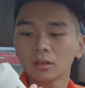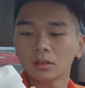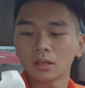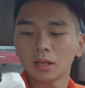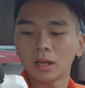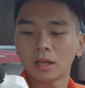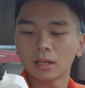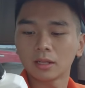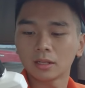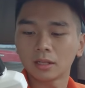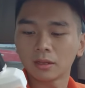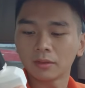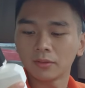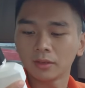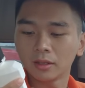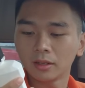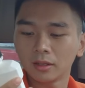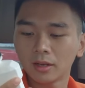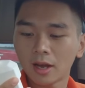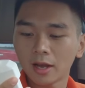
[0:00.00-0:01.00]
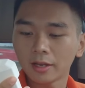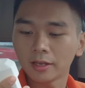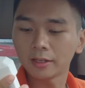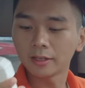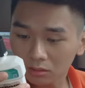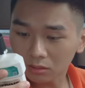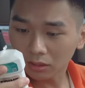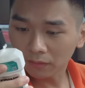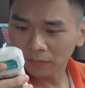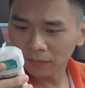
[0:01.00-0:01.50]
là tại vì đây,
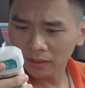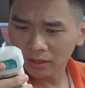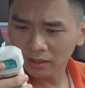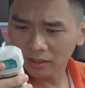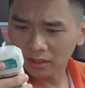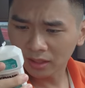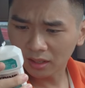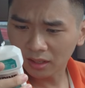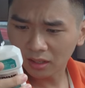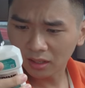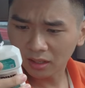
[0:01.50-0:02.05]
trong cái phần